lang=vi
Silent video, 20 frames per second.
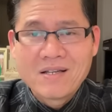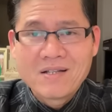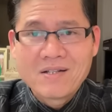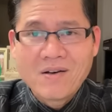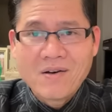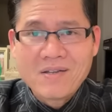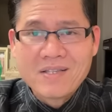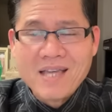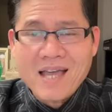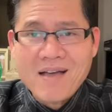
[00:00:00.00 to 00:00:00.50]

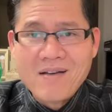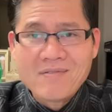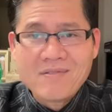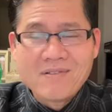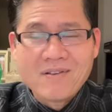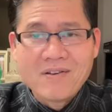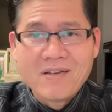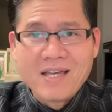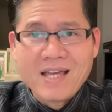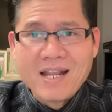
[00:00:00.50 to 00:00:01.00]
rồi sao
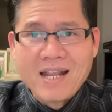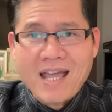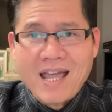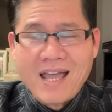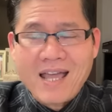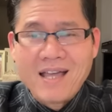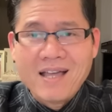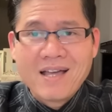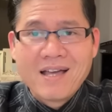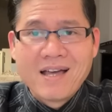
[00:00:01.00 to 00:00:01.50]
rồi
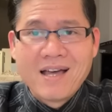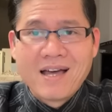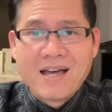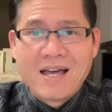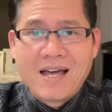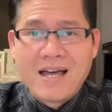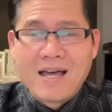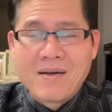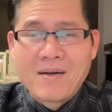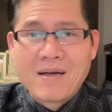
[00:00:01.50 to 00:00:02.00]
là
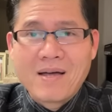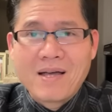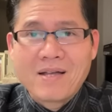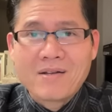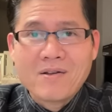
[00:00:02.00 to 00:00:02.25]
à,